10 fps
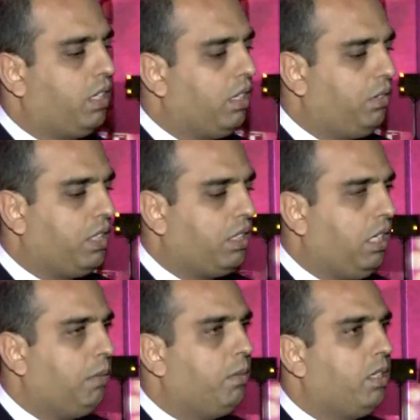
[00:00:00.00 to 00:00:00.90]
آه، فكرة
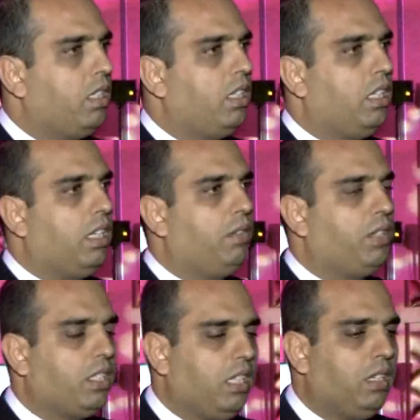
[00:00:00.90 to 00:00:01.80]
العم آه،
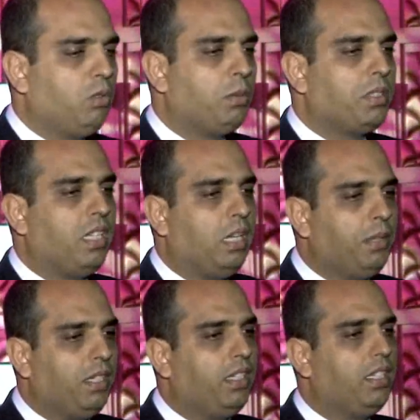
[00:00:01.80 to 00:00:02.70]
فكرة الحوسبة
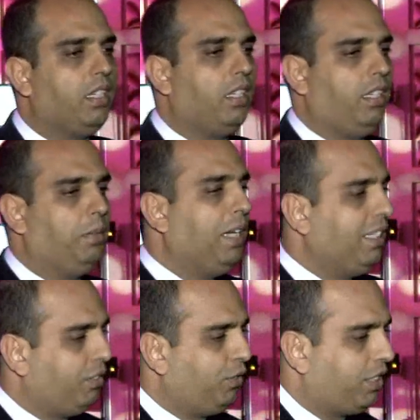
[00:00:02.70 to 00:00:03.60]
السحابية هي ما
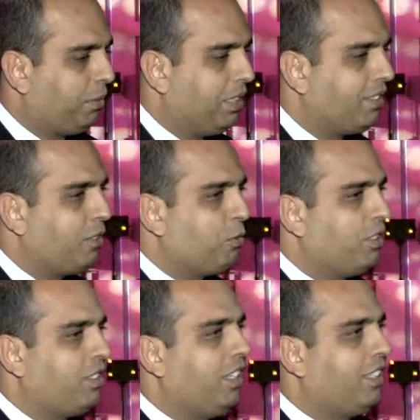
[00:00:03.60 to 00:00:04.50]
عادت فكرة بالأساس
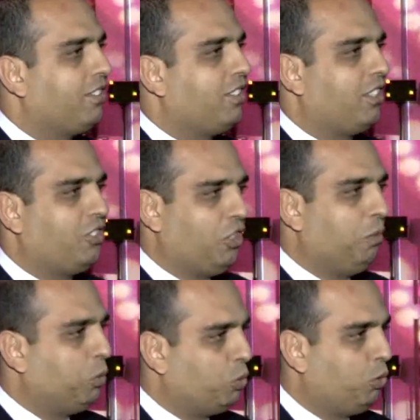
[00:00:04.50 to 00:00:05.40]
ولكن صارت شيء
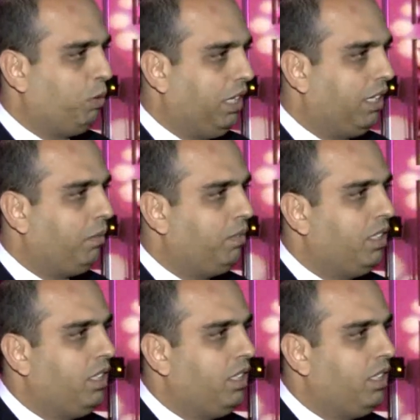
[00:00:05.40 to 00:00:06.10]
موجود بالعالم